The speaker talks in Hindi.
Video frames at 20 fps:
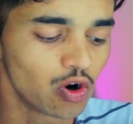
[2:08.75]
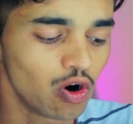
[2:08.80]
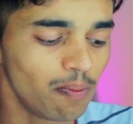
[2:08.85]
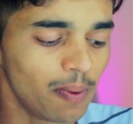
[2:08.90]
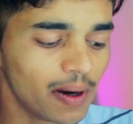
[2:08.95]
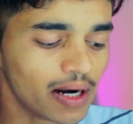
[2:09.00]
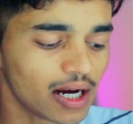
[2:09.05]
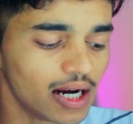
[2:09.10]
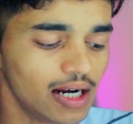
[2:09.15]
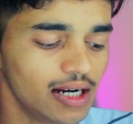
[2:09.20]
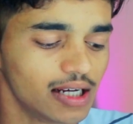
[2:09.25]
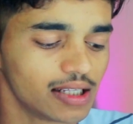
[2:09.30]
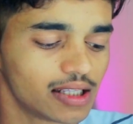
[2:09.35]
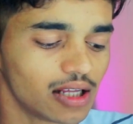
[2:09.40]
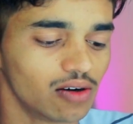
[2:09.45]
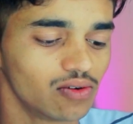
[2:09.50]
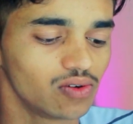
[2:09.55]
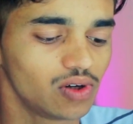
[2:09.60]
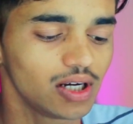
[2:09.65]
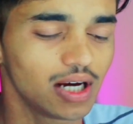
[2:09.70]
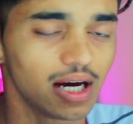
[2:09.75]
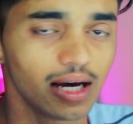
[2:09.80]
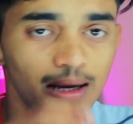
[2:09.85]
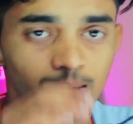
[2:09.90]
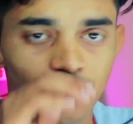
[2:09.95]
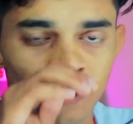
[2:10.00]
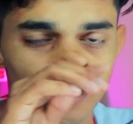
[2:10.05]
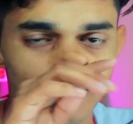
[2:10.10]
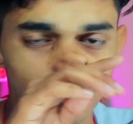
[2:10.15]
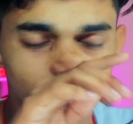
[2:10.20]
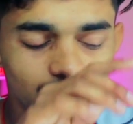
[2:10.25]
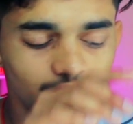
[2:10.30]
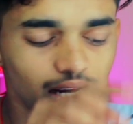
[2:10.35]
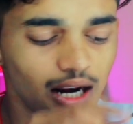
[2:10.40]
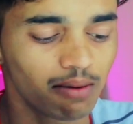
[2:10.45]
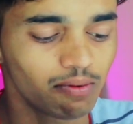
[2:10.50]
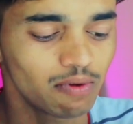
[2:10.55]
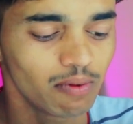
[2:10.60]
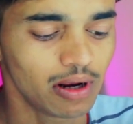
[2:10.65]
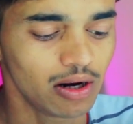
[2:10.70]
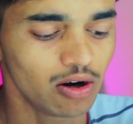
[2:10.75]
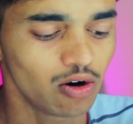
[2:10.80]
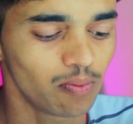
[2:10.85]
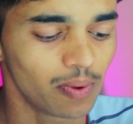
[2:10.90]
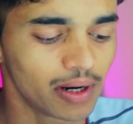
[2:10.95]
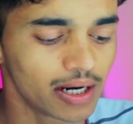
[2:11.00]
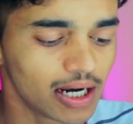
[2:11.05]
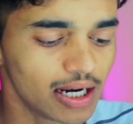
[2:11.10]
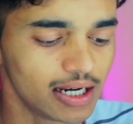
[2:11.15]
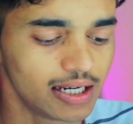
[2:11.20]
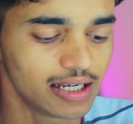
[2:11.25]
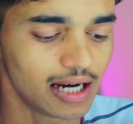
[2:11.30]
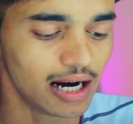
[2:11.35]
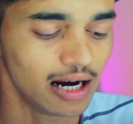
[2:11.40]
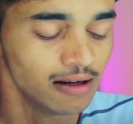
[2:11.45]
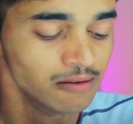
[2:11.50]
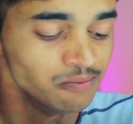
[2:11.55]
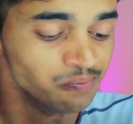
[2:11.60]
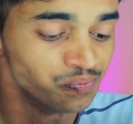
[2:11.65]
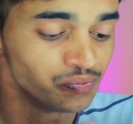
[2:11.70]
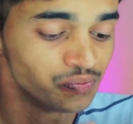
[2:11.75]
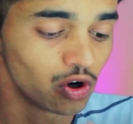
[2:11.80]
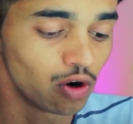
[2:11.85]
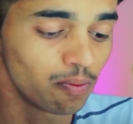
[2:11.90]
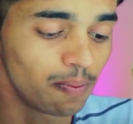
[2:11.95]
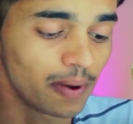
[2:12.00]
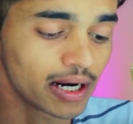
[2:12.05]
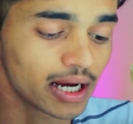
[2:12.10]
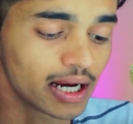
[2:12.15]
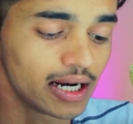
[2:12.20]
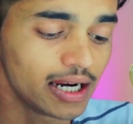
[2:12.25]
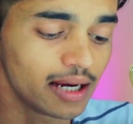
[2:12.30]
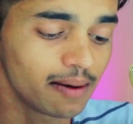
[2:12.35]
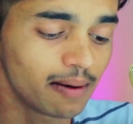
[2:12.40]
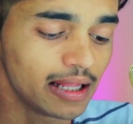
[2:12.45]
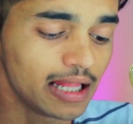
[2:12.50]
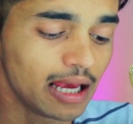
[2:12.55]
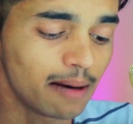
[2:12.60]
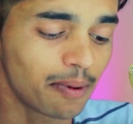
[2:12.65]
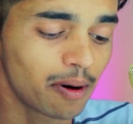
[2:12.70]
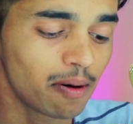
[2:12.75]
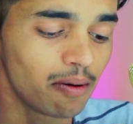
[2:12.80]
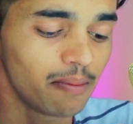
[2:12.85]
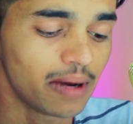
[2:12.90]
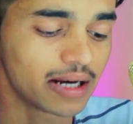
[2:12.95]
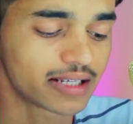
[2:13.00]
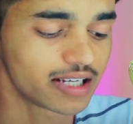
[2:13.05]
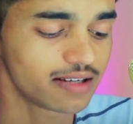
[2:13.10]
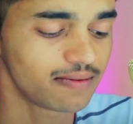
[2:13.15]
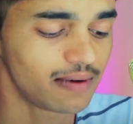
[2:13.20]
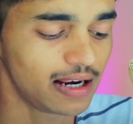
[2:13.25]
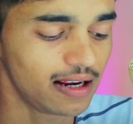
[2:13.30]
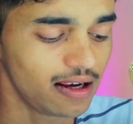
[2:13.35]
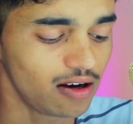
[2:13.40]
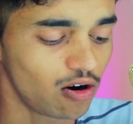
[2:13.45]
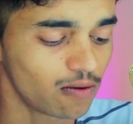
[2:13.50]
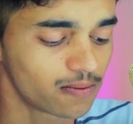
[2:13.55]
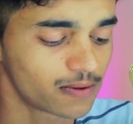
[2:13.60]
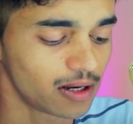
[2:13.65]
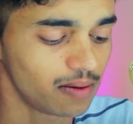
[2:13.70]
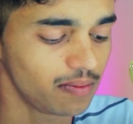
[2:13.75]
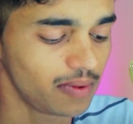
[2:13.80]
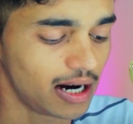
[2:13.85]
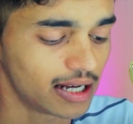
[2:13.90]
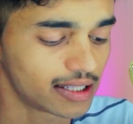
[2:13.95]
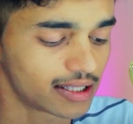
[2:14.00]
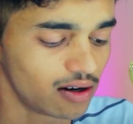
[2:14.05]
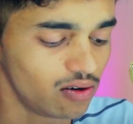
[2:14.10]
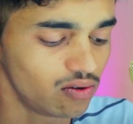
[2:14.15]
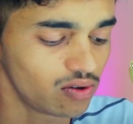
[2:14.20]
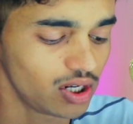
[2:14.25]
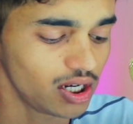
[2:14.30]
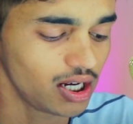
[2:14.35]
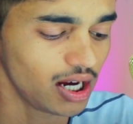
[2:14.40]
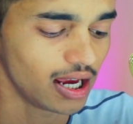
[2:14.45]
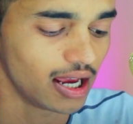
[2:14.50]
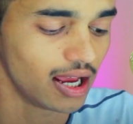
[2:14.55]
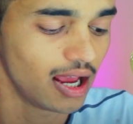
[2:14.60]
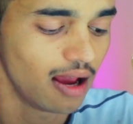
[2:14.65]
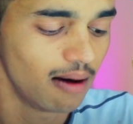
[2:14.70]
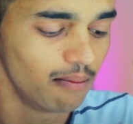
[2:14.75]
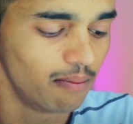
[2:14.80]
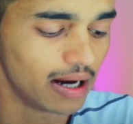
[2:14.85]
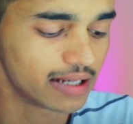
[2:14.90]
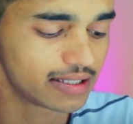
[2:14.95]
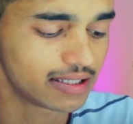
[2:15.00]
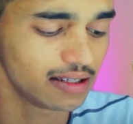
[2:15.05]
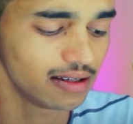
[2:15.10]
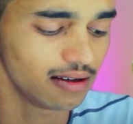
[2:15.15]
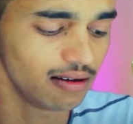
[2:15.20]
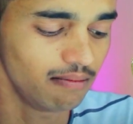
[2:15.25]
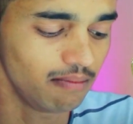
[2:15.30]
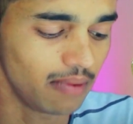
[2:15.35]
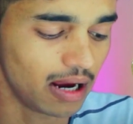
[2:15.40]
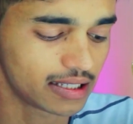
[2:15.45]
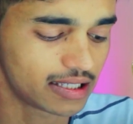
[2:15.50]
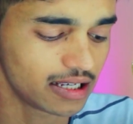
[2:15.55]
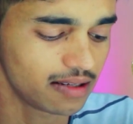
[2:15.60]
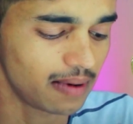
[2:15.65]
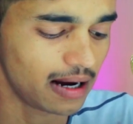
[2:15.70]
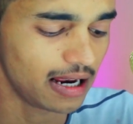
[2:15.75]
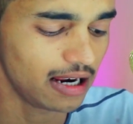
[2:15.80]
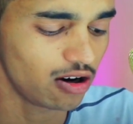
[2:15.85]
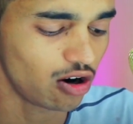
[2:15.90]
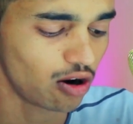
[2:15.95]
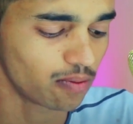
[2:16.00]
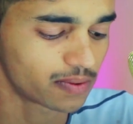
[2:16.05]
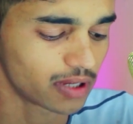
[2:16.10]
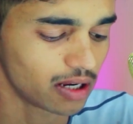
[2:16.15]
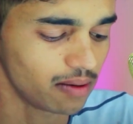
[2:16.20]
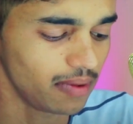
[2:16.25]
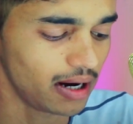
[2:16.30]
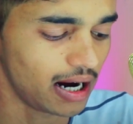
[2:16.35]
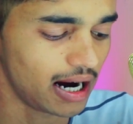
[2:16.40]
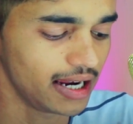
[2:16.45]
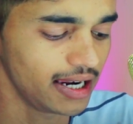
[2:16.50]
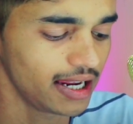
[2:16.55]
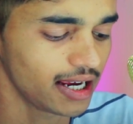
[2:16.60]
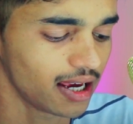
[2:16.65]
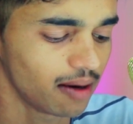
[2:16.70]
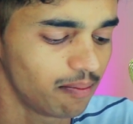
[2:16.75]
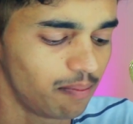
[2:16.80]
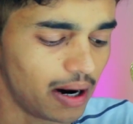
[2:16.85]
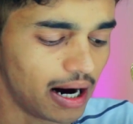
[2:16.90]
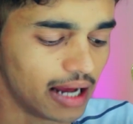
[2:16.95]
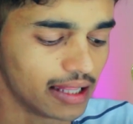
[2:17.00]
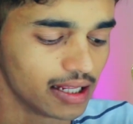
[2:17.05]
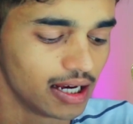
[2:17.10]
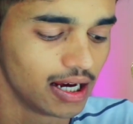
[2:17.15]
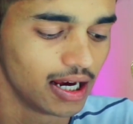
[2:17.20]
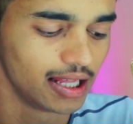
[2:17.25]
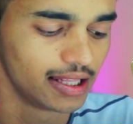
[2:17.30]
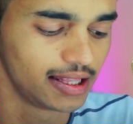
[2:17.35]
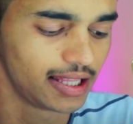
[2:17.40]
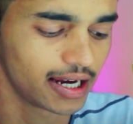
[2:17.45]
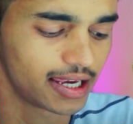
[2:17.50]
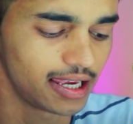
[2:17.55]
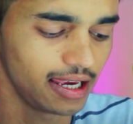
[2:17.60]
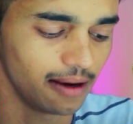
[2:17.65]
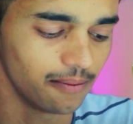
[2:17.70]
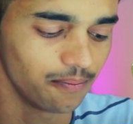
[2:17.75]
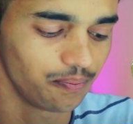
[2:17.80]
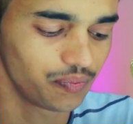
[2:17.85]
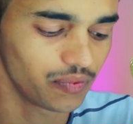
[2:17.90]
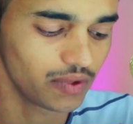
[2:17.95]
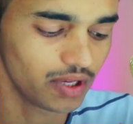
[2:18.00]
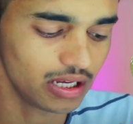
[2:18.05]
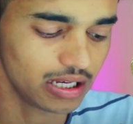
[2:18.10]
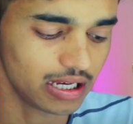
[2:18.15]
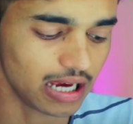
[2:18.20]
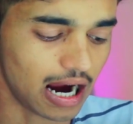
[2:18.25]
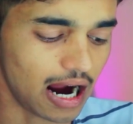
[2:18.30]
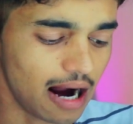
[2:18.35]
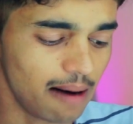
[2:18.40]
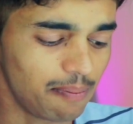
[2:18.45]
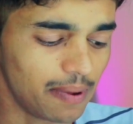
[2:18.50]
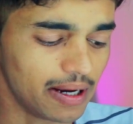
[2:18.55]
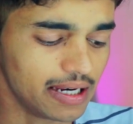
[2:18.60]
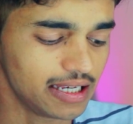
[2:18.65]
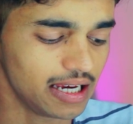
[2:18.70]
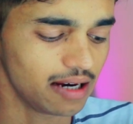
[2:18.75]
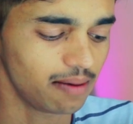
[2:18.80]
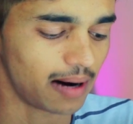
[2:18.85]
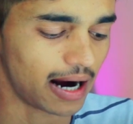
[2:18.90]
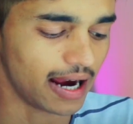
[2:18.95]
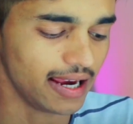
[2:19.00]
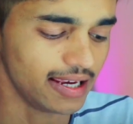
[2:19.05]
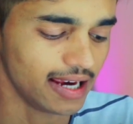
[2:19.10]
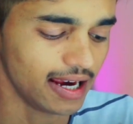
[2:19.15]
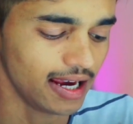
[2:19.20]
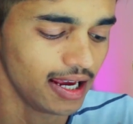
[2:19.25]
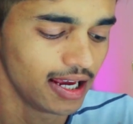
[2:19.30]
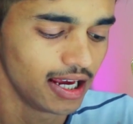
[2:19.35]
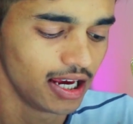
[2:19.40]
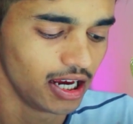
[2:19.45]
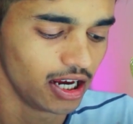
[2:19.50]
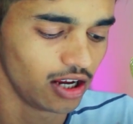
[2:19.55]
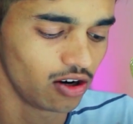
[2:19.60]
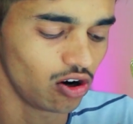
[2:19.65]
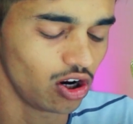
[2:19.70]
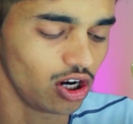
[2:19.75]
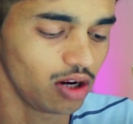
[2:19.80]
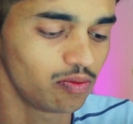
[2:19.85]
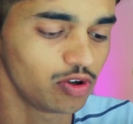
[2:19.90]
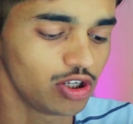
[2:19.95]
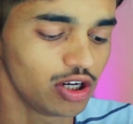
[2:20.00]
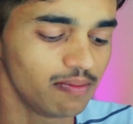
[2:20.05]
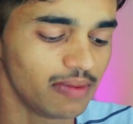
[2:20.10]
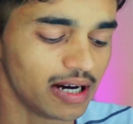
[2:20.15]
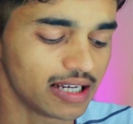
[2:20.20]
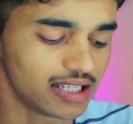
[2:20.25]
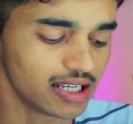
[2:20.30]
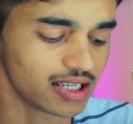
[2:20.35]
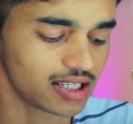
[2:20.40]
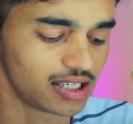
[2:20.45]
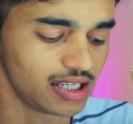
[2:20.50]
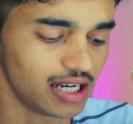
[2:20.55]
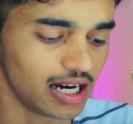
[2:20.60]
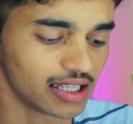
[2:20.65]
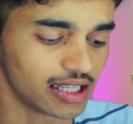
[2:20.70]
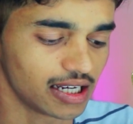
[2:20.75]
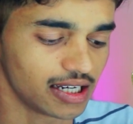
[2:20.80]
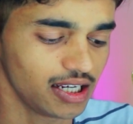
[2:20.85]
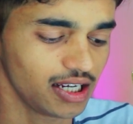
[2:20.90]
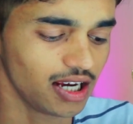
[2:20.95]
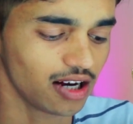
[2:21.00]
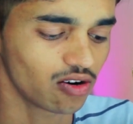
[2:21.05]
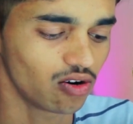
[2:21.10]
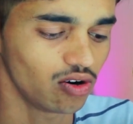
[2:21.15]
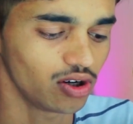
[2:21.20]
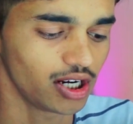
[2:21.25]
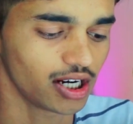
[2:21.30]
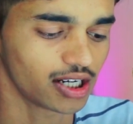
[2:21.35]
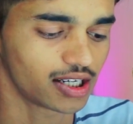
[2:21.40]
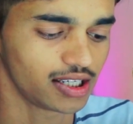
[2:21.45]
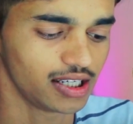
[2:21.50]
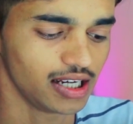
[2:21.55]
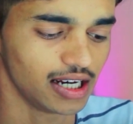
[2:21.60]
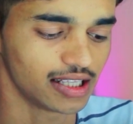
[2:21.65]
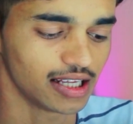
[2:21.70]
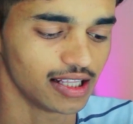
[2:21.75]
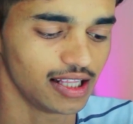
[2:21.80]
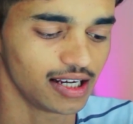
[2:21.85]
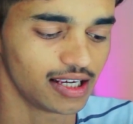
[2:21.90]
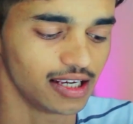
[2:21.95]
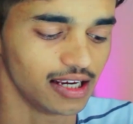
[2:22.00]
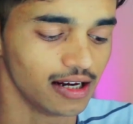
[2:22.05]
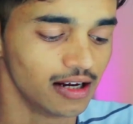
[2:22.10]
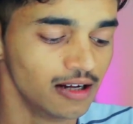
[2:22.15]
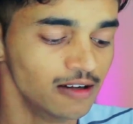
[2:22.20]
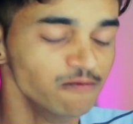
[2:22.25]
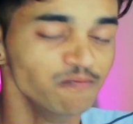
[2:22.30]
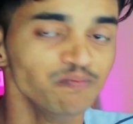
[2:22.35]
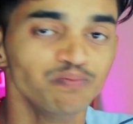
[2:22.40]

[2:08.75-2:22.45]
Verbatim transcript: ओपन कर लेता हूँ ठीक है इंस्टाग्राम को मैंने ओपन कर लिया ओपन करने के बाद यहाँ पर मैं मैसेज वाले ऑप्शन में आता हूँ ठीक है मैसेज वाले ऑप्शन में आने के बाद देखिए यहाँ पर ये भाई हैं इन्होंने मुझे मैसेज किया था ठीक है कॉन्टैक्ट किया था देखिए